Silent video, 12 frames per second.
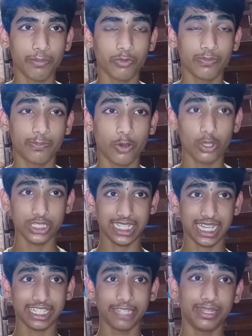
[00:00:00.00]
आपको बहुत
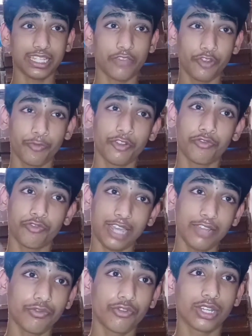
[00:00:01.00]
ज़्यादा ही मिलता है फिफ्टी
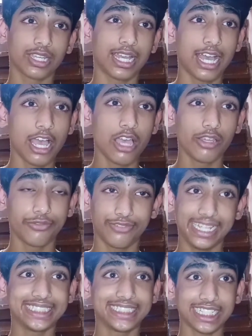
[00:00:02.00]
फाइव वोट का
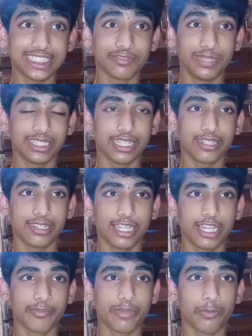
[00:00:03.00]
फ्लैश चार्जर मिलता है
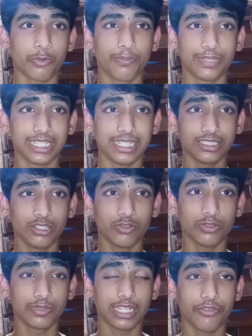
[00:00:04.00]
इसलिए मैं आपको बता दिया
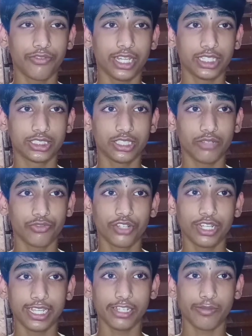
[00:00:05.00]
हूँ काफ़ी अच्छा
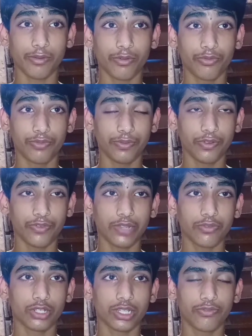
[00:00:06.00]
फ़ोन है इसमें आपको फिफ्टी
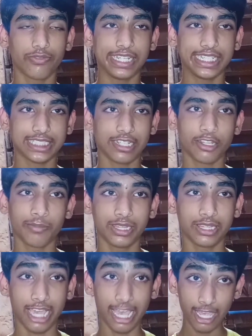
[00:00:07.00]
फाइव वोट का फ्लैश चार्जर
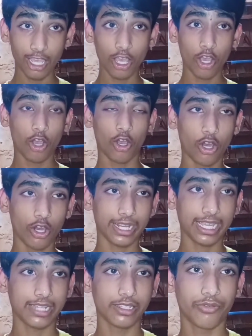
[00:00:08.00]
मिलता है
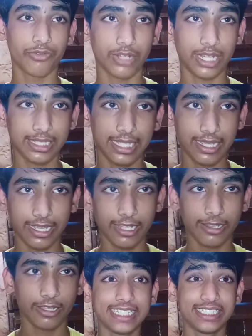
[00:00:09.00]
और गैज ये फ़ोन आता है
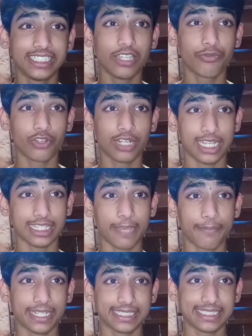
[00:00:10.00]
गैज ये फ़ोन आता है
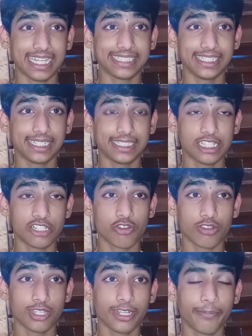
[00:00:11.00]
आपका सैंतीस हज़ार
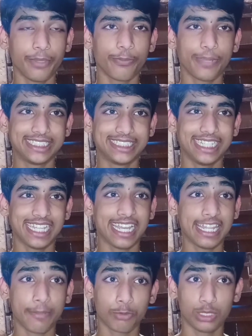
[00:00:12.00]
नौ सौ नब्बे रुपये जी हाँ
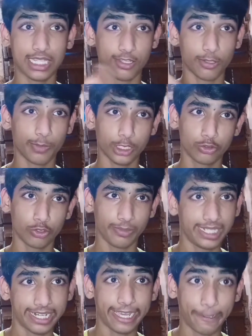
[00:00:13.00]
गाइज आपको दस रुपये का छूट
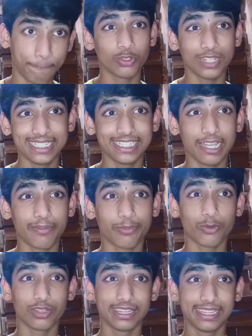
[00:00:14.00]
मिल रहा है तो यदि आपको